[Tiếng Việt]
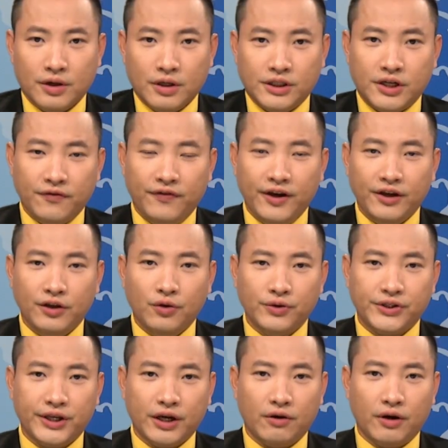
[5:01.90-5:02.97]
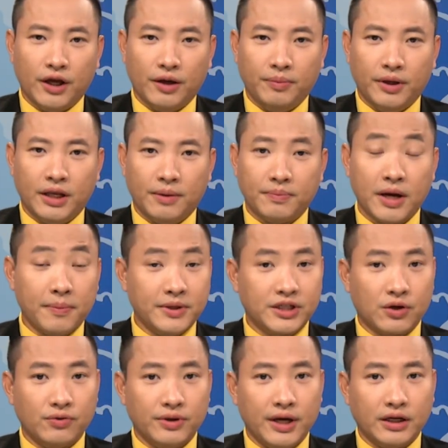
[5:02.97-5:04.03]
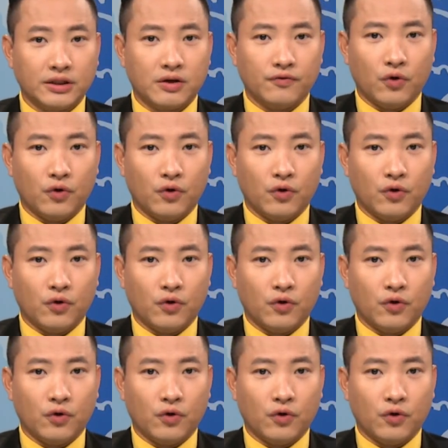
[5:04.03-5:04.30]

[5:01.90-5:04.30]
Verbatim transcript: Sinh viên UCLA bị đâm 26 nhát trong